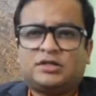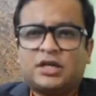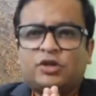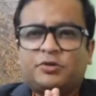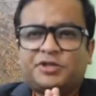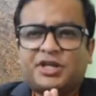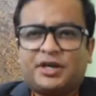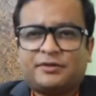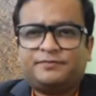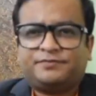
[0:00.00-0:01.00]
साथियों
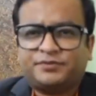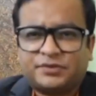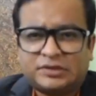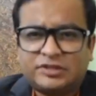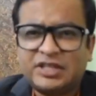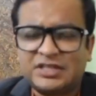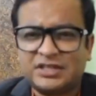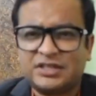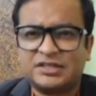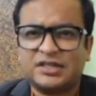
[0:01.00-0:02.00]
नमस्कार
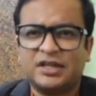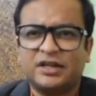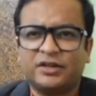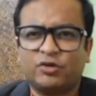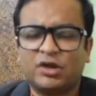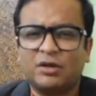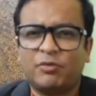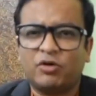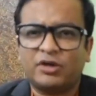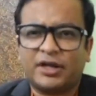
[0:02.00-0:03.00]
जैसे जैसे इलेक्टोरल
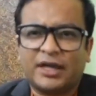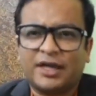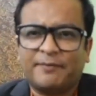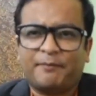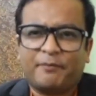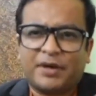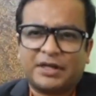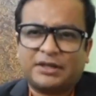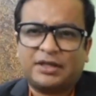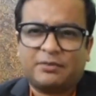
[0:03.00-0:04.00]
बॉन्ड के
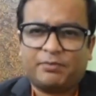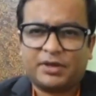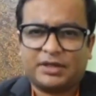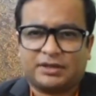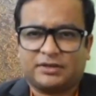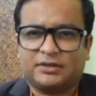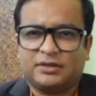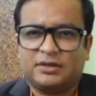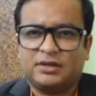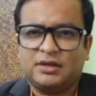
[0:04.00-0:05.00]
परत दर परत
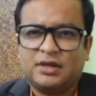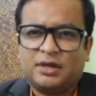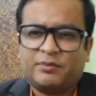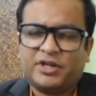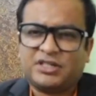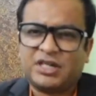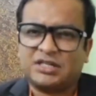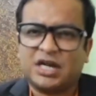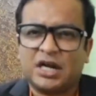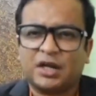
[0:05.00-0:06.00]

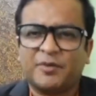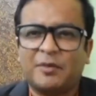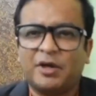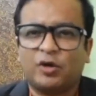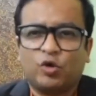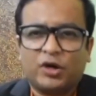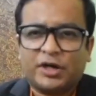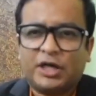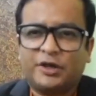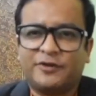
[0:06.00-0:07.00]
भ्रष्टाचार के मामले खुल
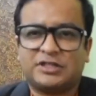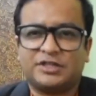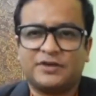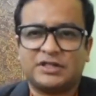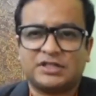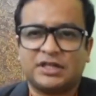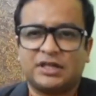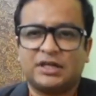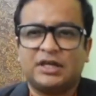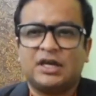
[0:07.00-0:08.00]
रहे हैं वैसे वैसे
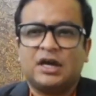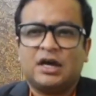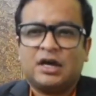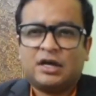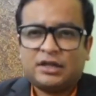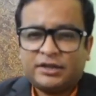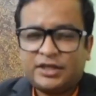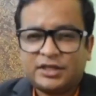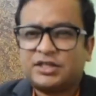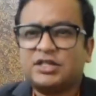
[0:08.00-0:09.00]

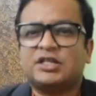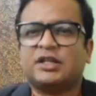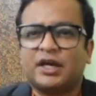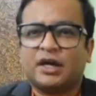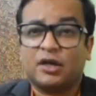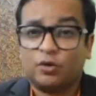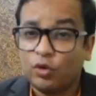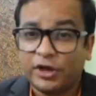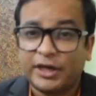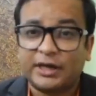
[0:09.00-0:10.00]
देश की जनता के
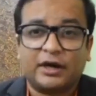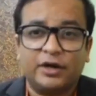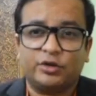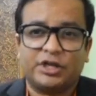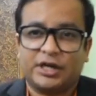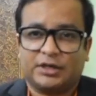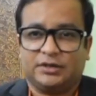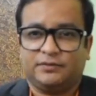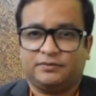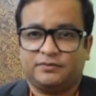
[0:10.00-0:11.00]
रोंगटे खड़े हो जा रहे
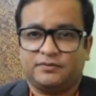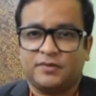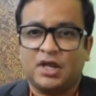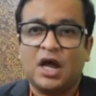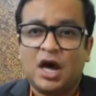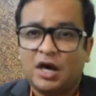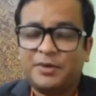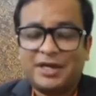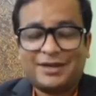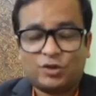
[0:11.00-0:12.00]
हैं
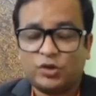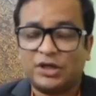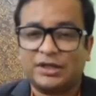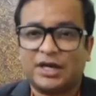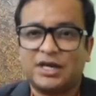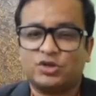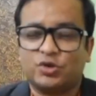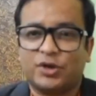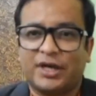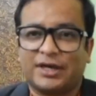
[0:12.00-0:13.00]
अभी एक तुरंत का
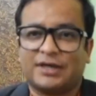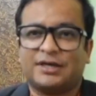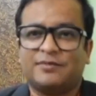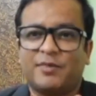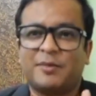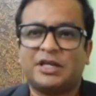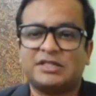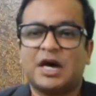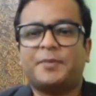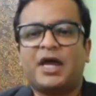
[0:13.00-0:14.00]
जो एक मामला
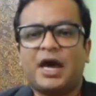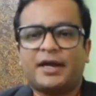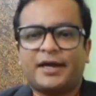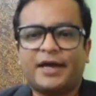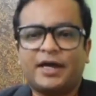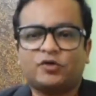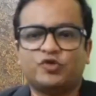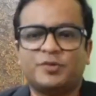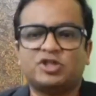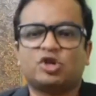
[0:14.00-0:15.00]
सामने आ रहा है
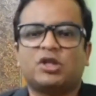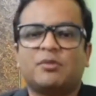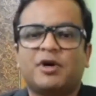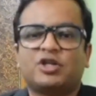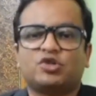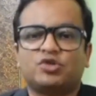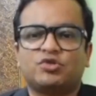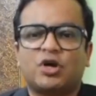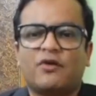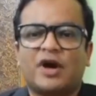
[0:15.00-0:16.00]
उसमें 14 मार्च को
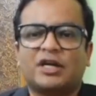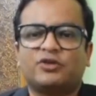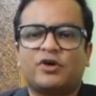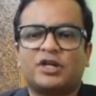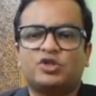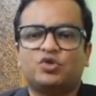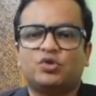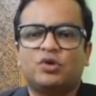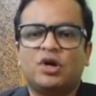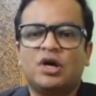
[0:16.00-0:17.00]
चुनाव आयोग द्वारा
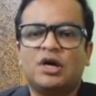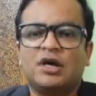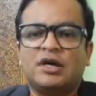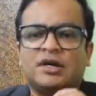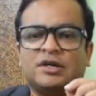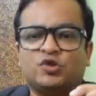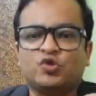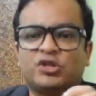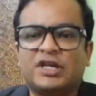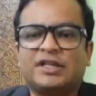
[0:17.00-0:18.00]
जो
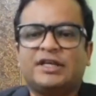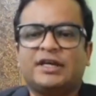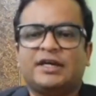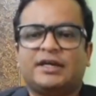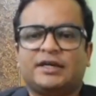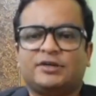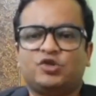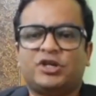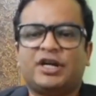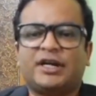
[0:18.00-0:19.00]
सूचना दी गई है
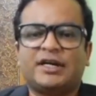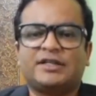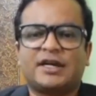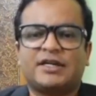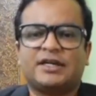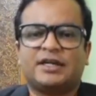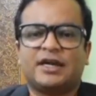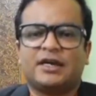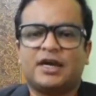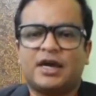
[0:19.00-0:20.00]
जो डेटा जारी
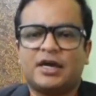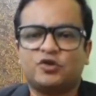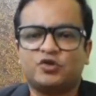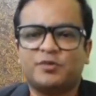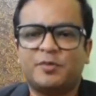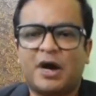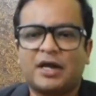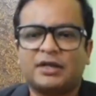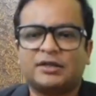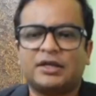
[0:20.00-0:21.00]
किया गया है उसमें
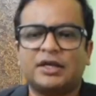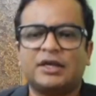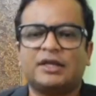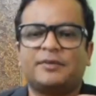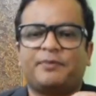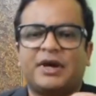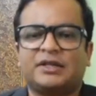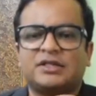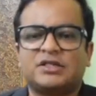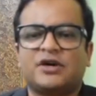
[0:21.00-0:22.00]
भारत की
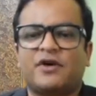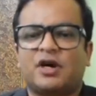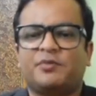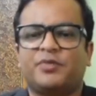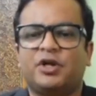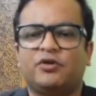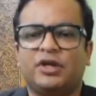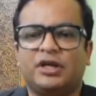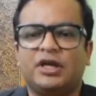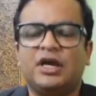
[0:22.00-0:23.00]
पैंतीस दवा कंपनियों
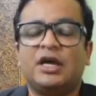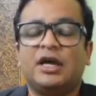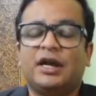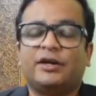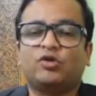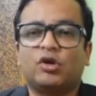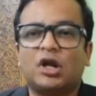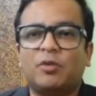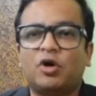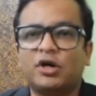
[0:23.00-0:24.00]
ने
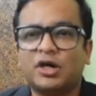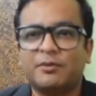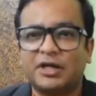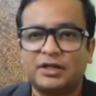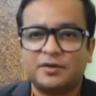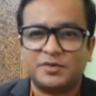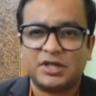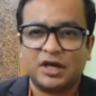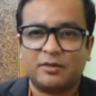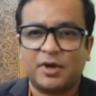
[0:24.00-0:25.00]
इलेक्टोरल बॉन्ड के माध्यम
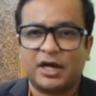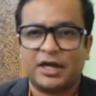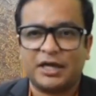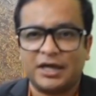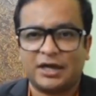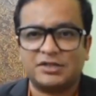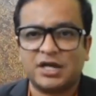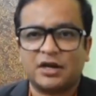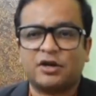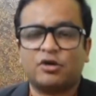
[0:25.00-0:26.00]
से लगभग एक
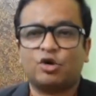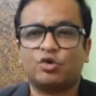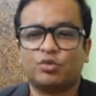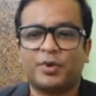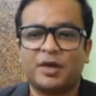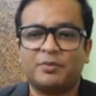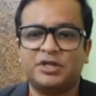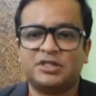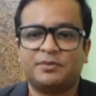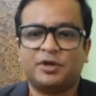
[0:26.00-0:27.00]
करोड़ रुपए
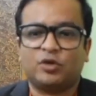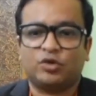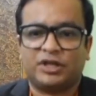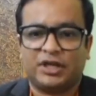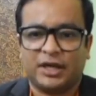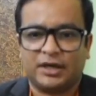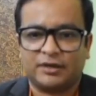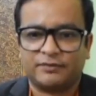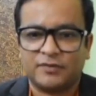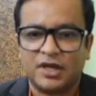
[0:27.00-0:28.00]
बीजेपी को दिया
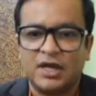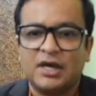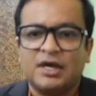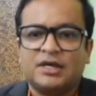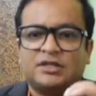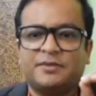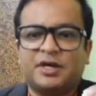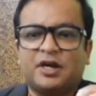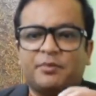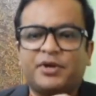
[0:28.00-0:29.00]
है जब
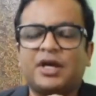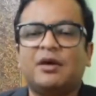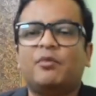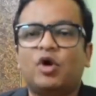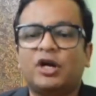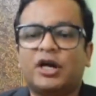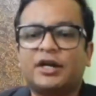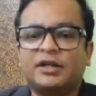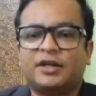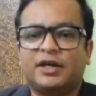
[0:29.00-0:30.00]
ये कंपनियां बॉन्ड
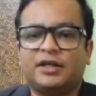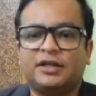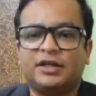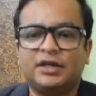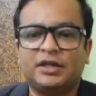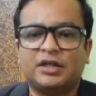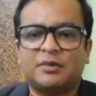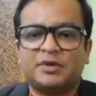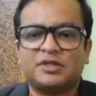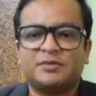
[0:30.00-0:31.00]
खरीद रही थीं
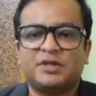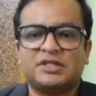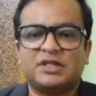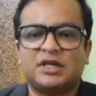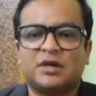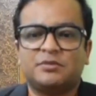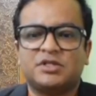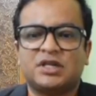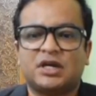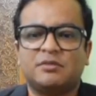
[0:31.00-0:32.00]
तब इसमें से कम
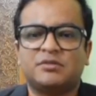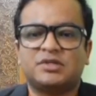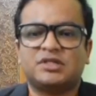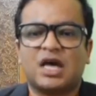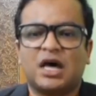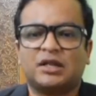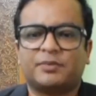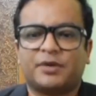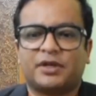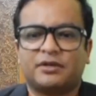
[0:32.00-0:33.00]
से कम सात
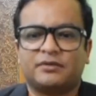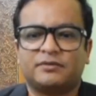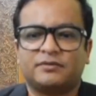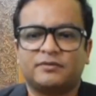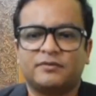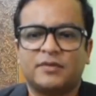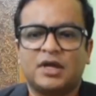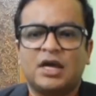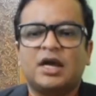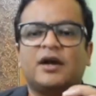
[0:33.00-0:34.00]
पर
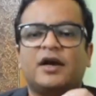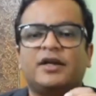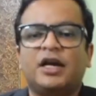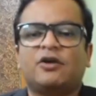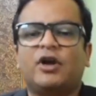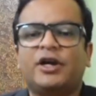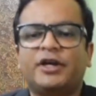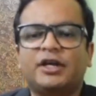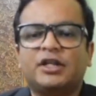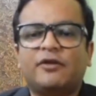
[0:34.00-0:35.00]
घटिया
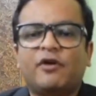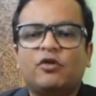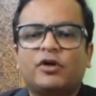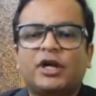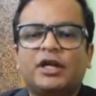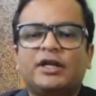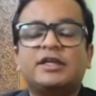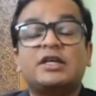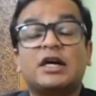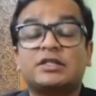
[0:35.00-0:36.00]
क्वालिटी की दवाओं के
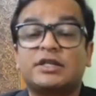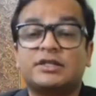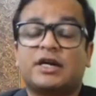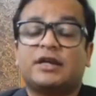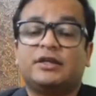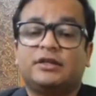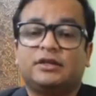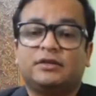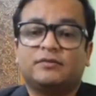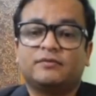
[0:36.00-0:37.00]
लिए जांच की जा रही
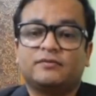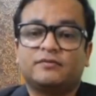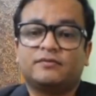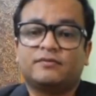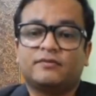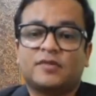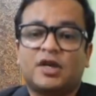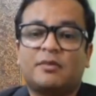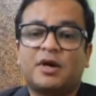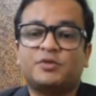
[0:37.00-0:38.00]
थी
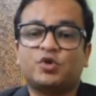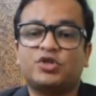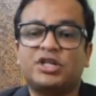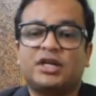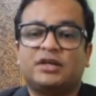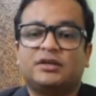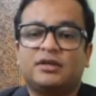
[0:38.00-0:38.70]
अब आप सोचिए